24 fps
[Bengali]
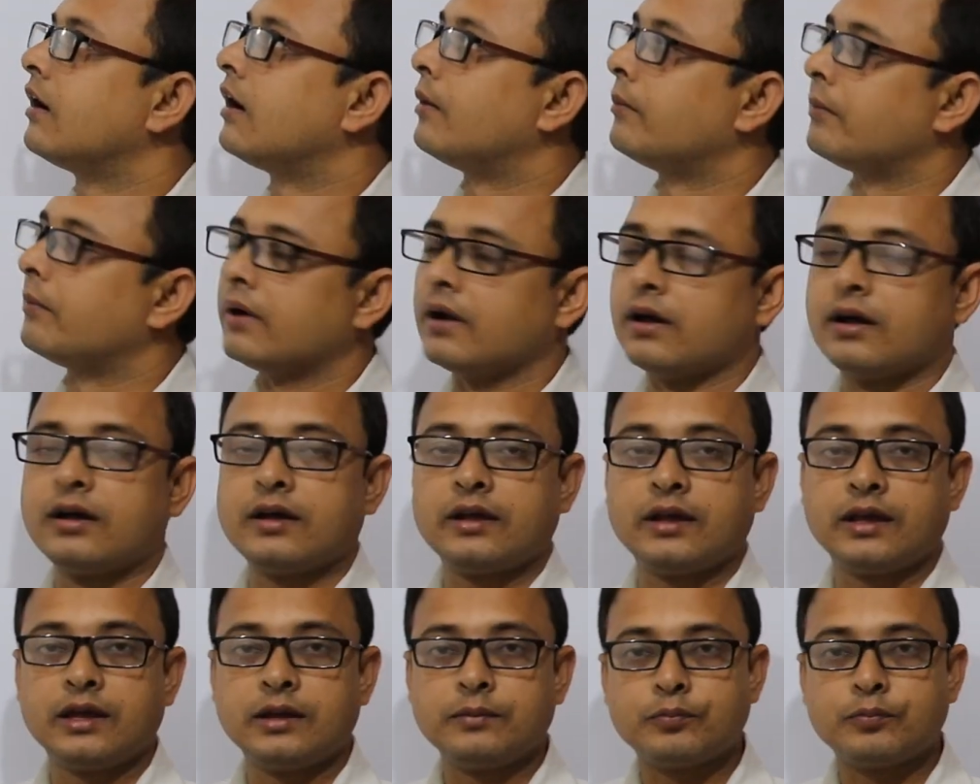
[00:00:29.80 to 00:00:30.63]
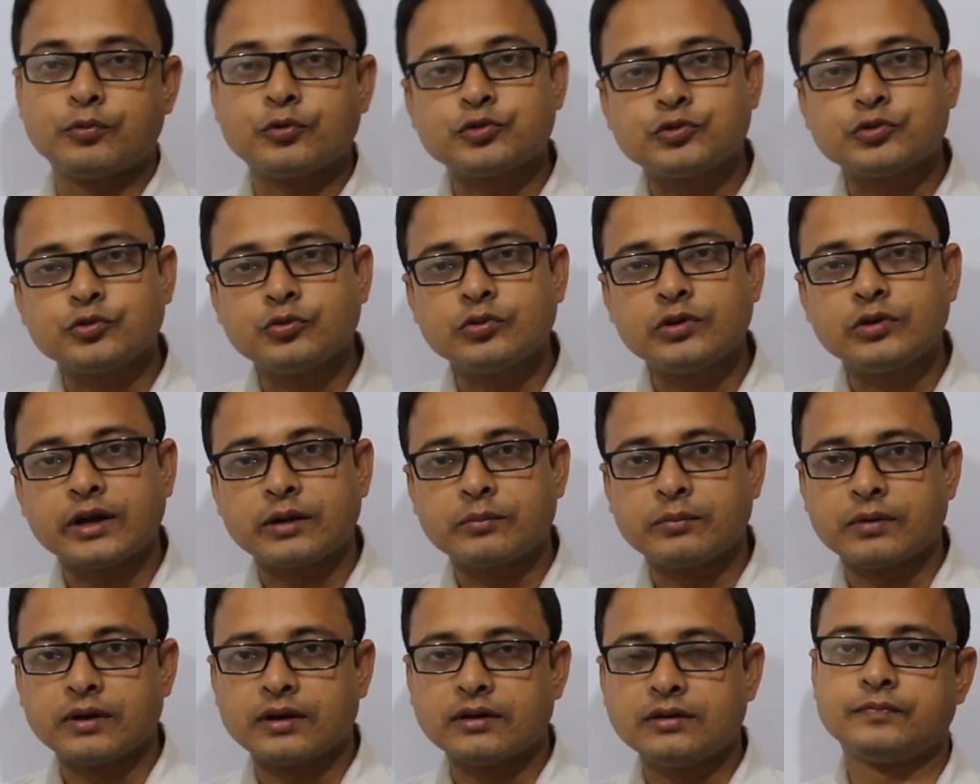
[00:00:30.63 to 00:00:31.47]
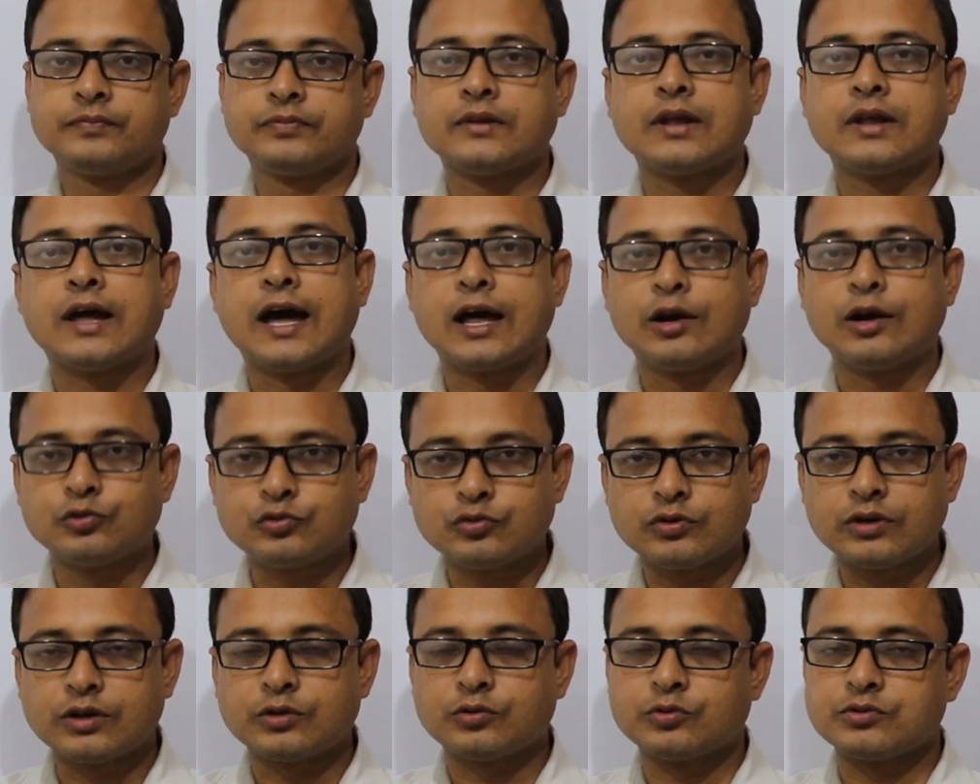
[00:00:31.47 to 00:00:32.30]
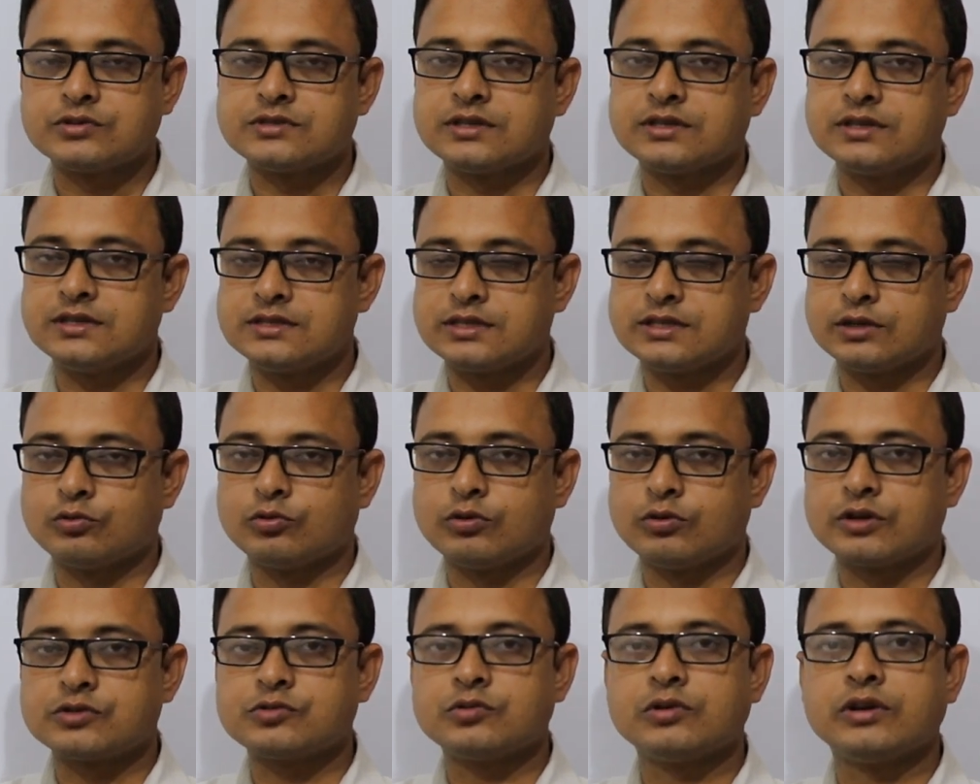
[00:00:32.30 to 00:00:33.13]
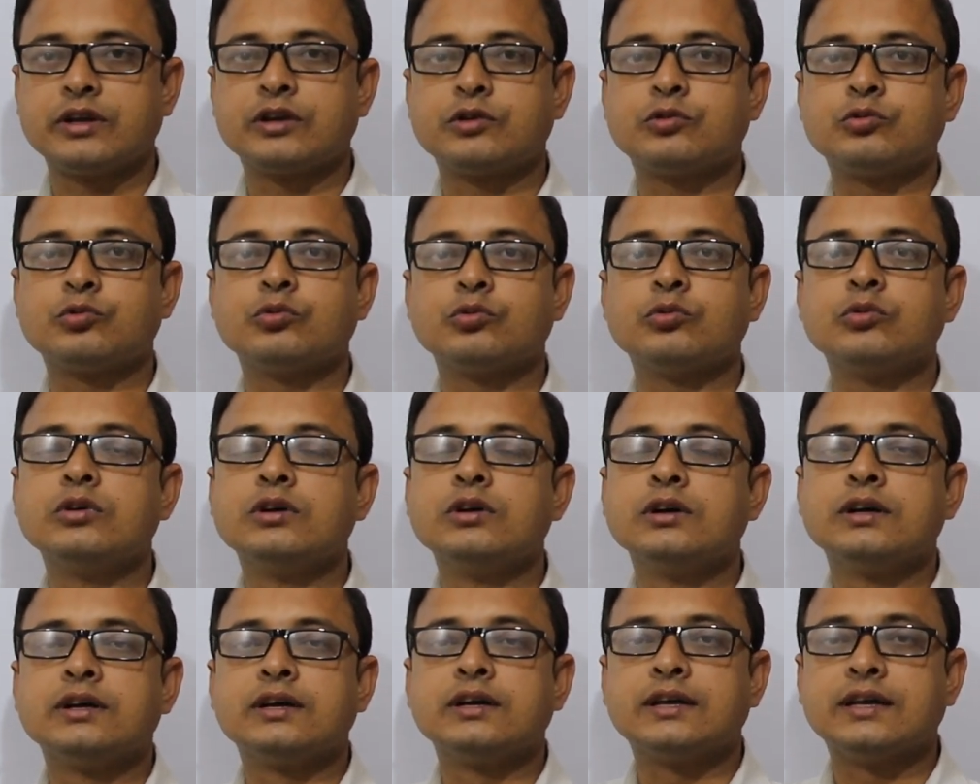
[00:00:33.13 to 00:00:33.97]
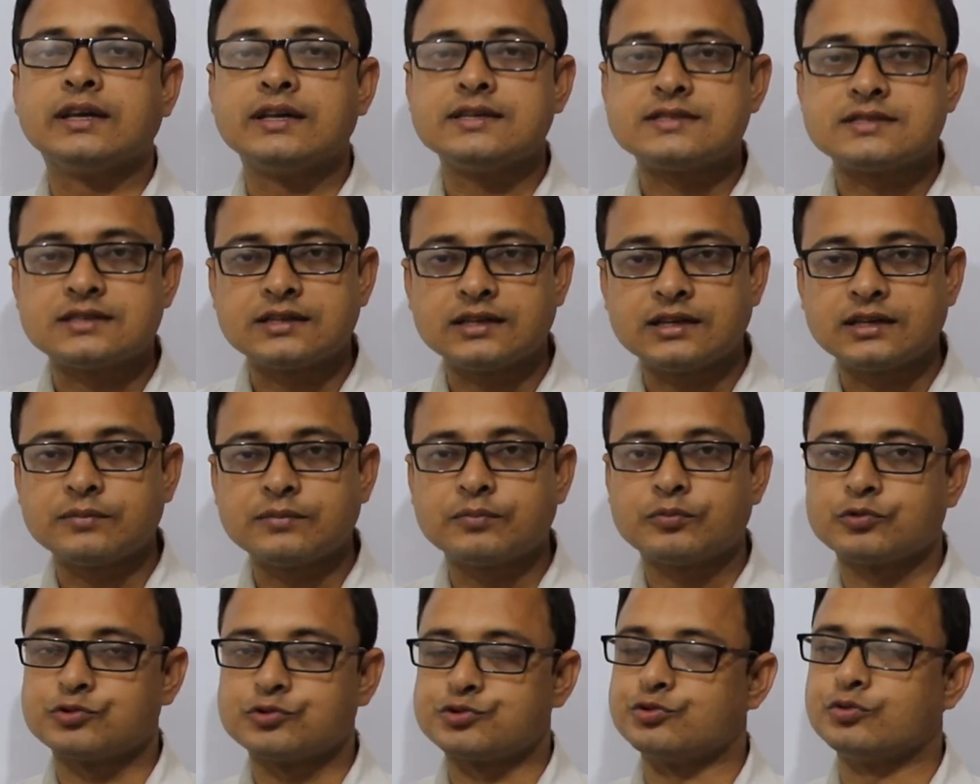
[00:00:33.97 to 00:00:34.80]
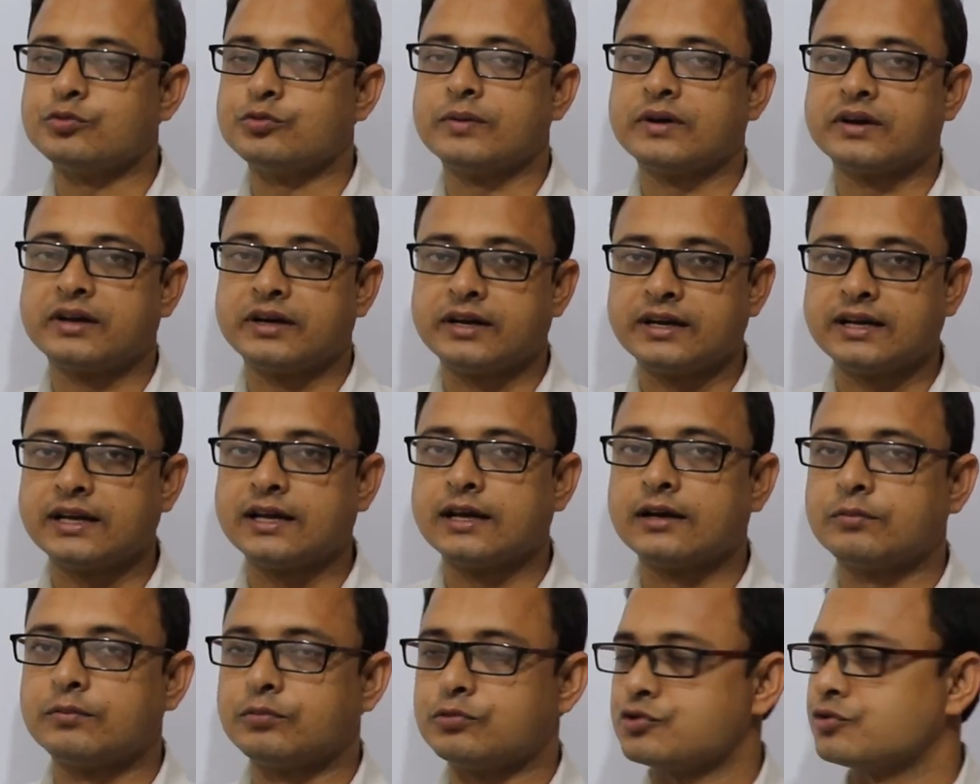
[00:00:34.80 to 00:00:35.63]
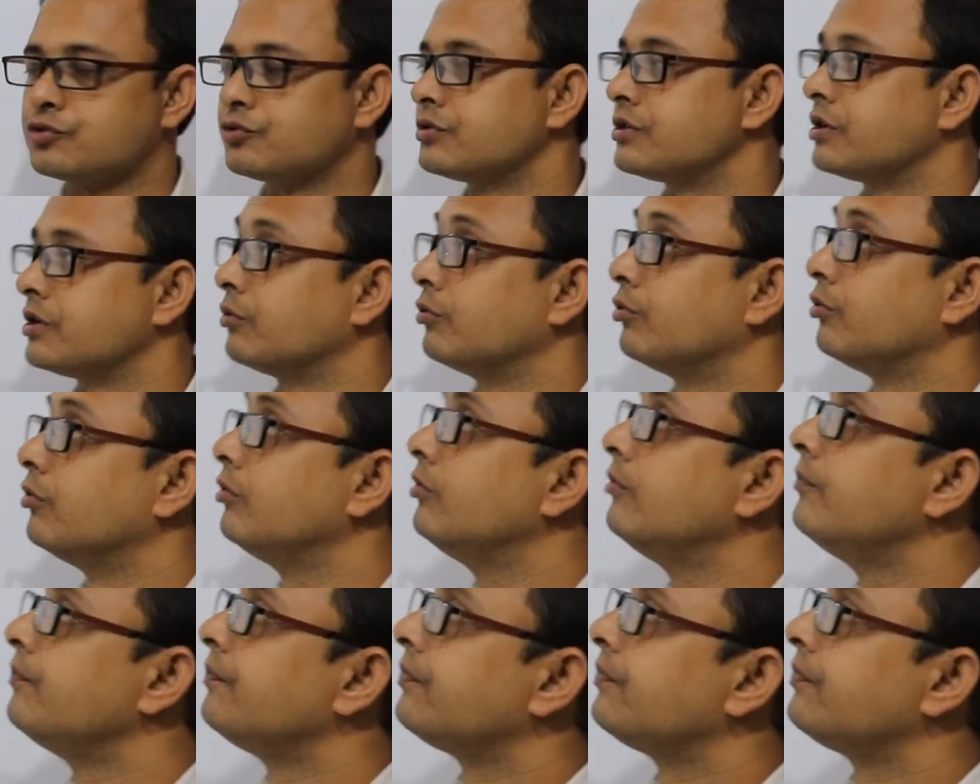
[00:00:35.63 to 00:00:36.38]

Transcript: আমরা এই প্রশ্নগুলি একবার আলোচনা করছি যেগুলো আসলে একটু স্টিকি প্রশ্ন বা ক্রিটিক্যাল প্রশ্ন সেগুলো